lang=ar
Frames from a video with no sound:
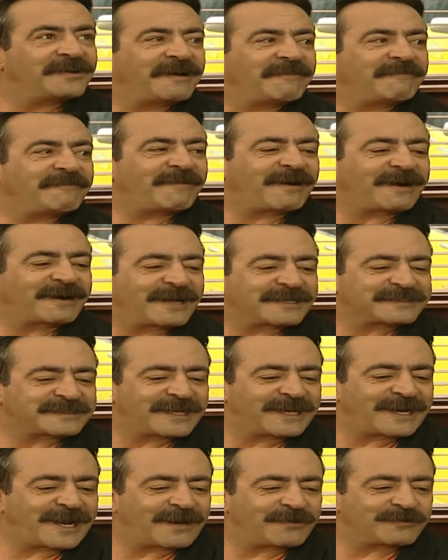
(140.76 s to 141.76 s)
عافية
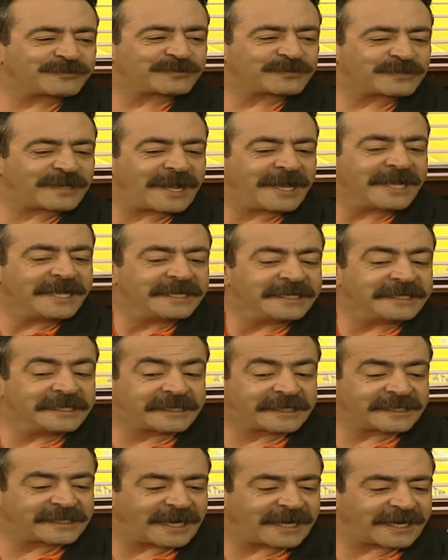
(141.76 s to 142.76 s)
وليد عافية عليك
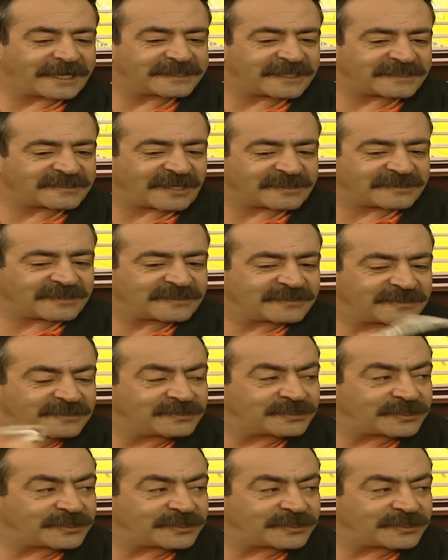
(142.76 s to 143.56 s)
خلال دقيقتين